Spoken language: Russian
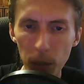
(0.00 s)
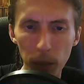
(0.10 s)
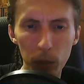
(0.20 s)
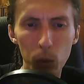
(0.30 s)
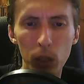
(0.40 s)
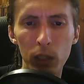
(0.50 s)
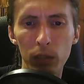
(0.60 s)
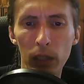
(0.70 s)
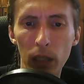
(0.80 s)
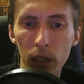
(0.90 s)
Поэтому
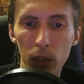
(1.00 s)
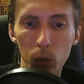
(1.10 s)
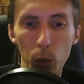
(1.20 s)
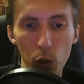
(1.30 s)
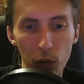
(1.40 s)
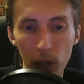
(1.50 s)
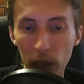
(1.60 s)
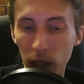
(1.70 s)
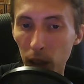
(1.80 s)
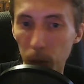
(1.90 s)
шансы выиграть очень
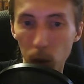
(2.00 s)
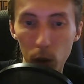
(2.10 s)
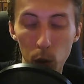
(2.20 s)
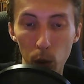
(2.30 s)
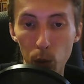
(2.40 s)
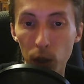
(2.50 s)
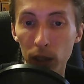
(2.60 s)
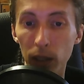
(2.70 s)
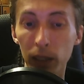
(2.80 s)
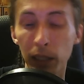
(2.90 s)
велики, тем более, что ключей
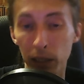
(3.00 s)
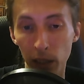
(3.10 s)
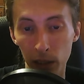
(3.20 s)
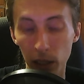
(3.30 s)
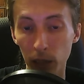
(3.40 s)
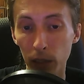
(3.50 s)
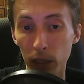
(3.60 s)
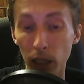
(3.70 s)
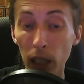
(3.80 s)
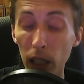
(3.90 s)
целых 10
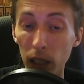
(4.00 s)
разыгрывается.